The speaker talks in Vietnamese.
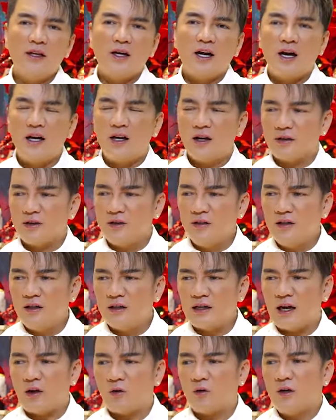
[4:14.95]
hay là như thế
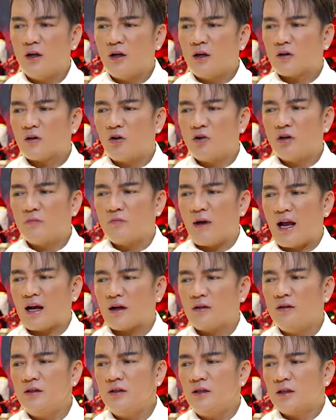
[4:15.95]
nào có những
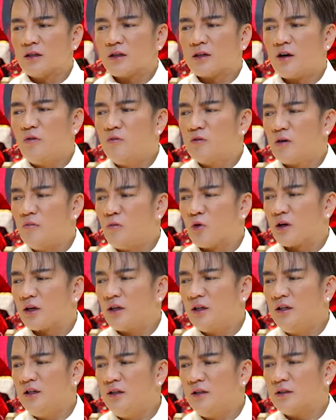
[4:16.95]
bạn á, không có một
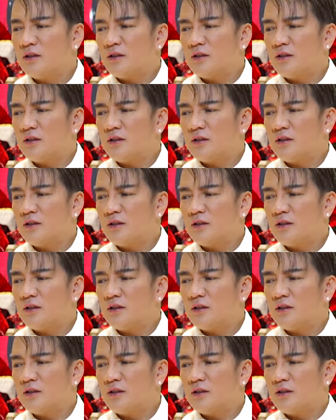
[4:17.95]
cái